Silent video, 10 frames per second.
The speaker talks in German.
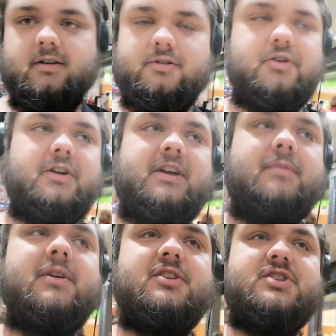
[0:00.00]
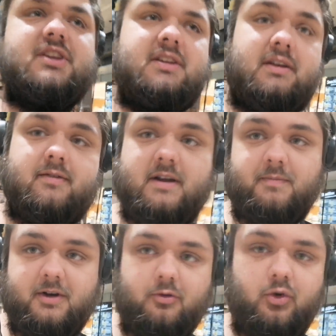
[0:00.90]
So Leute, ich habe mich entschieden, ich
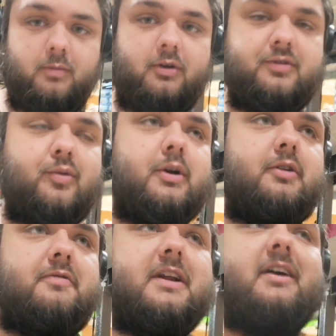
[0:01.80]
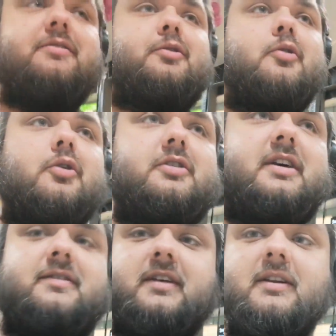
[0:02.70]
werde mir eine Nudelbox holen und werde ein
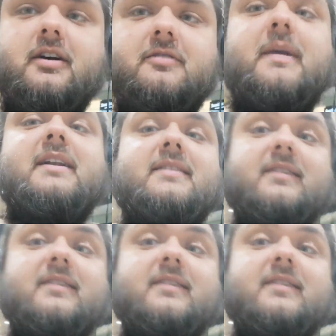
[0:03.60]
Restaurant-Testing draus machen.